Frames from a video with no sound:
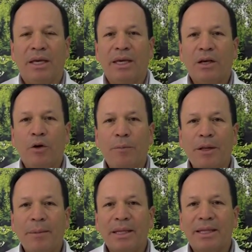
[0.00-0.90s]
y
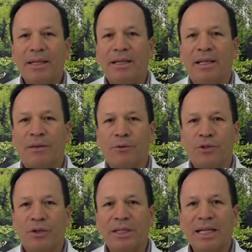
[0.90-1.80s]
complementan las
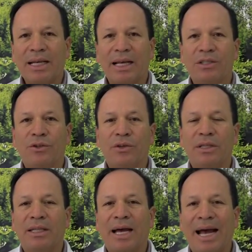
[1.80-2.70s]
funciones del calcio
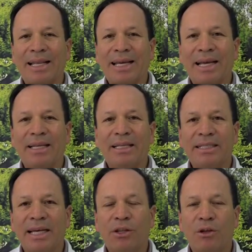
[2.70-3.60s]

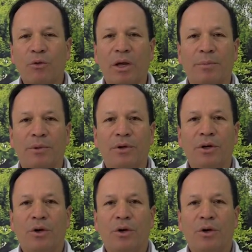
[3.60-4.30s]
alcalinizando el cuerpo.